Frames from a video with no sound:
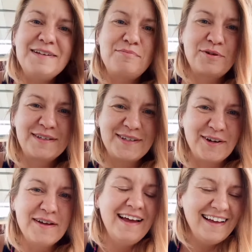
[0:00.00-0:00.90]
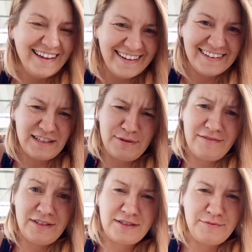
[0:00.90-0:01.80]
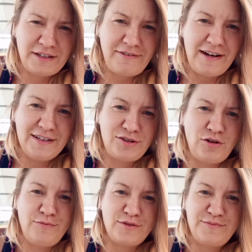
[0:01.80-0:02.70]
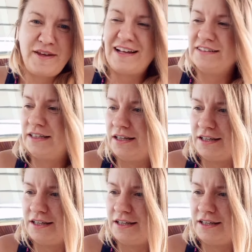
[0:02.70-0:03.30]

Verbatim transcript: póki co naprawdę sobie chwalę tą odmianę.